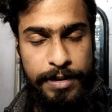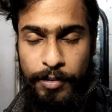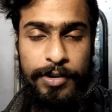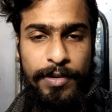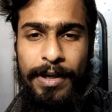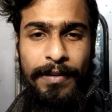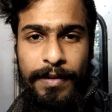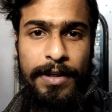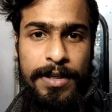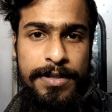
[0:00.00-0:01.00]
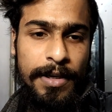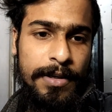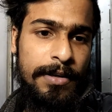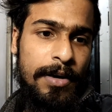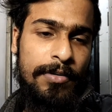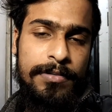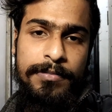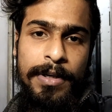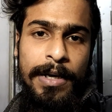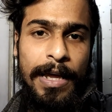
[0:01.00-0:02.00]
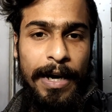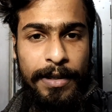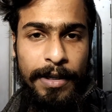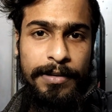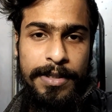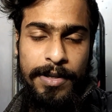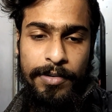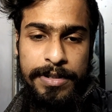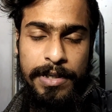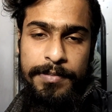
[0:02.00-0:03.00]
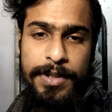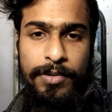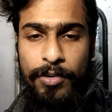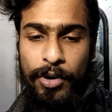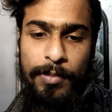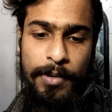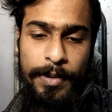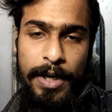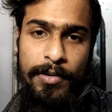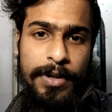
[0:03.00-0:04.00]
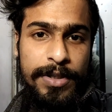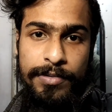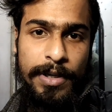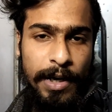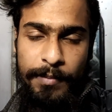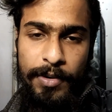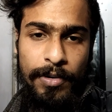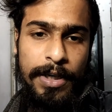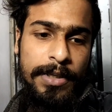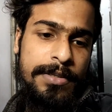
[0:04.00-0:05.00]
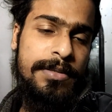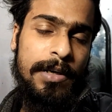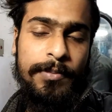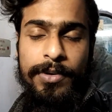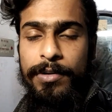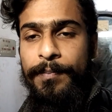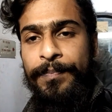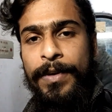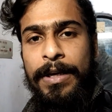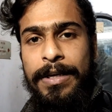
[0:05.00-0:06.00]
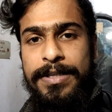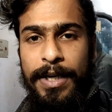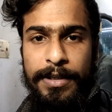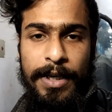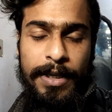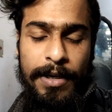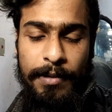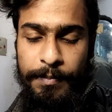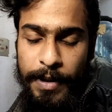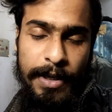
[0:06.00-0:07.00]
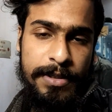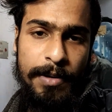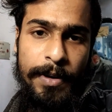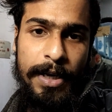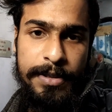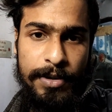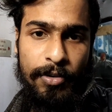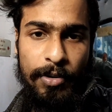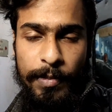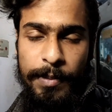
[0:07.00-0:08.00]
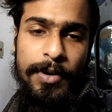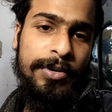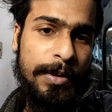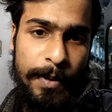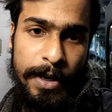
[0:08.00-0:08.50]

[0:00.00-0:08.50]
যে ওই জন্য এসি নিয়েছি আর কি কারণ একটা আন্দাজা করেছিলাম যে একটু গরম হবে কারণ কিছুদিন আগে আমি কলকাতা এসেছিলাম তো সেখান থেকে একটা পেয়ে গেছিলাম আইডিয়া যে গরম মেবি হতে